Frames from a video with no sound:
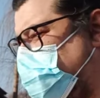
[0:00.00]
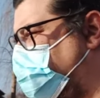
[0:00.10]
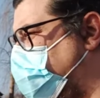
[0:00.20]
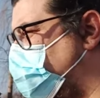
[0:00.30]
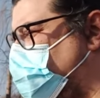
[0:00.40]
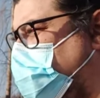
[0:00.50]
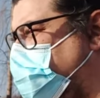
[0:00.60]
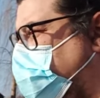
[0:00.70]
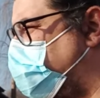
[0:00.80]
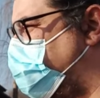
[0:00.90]
fanno tutti i
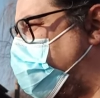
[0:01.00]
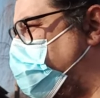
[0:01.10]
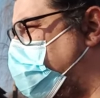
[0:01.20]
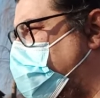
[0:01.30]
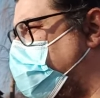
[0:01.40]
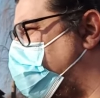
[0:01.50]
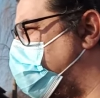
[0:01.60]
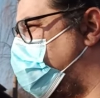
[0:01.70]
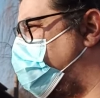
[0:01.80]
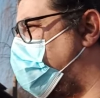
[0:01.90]
padri di famiglia che
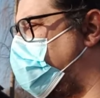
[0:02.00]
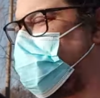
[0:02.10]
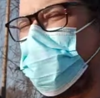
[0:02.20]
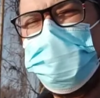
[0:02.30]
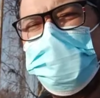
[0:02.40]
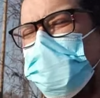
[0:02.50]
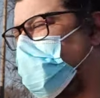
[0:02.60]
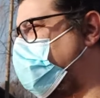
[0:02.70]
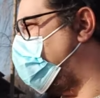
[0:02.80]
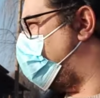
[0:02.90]
vanno a lavorare
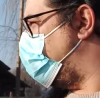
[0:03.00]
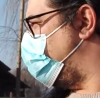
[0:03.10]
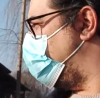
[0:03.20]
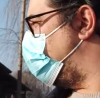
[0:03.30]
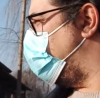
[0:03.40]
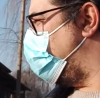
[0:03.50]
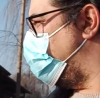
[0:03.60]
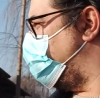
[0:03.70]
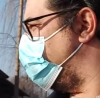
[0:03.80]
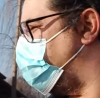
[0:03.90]
e
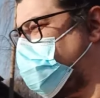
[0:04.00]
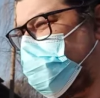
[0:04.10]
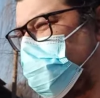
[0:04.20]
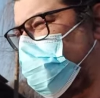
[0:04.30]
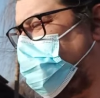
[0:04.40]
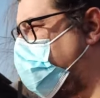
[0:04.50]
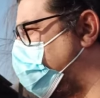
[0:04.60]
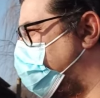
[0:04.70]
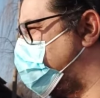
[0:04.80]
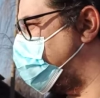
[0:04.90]
eh, portano il
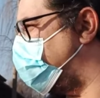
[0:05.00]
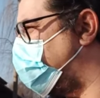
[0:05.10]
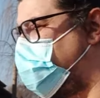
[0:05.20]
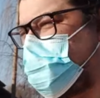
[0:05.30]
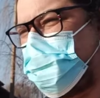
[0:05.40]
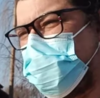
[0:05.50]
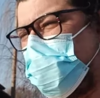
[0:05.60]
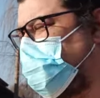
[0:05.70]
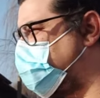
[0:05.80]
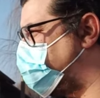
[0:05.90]
pane la sera a casa per
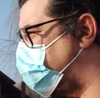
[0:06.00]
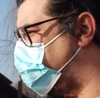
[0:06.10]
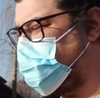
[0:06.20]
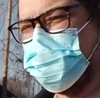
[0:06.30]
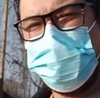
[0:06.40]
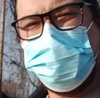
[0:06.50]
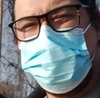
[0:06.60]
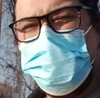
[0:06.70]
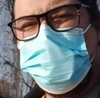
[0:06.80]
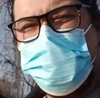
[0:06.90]
dare da mangiare ai bambini.
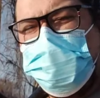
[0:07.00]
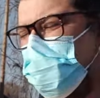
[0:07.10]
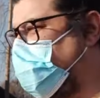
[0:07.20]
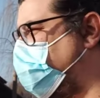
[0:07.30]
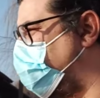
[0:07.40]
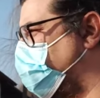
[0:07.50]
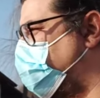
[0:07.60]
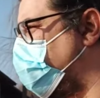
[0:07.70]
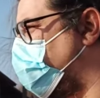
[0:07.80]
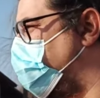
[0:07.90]
Sì, quello e sì. quello è
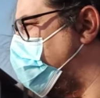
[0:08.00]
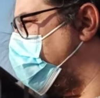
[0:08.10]
ottimo come,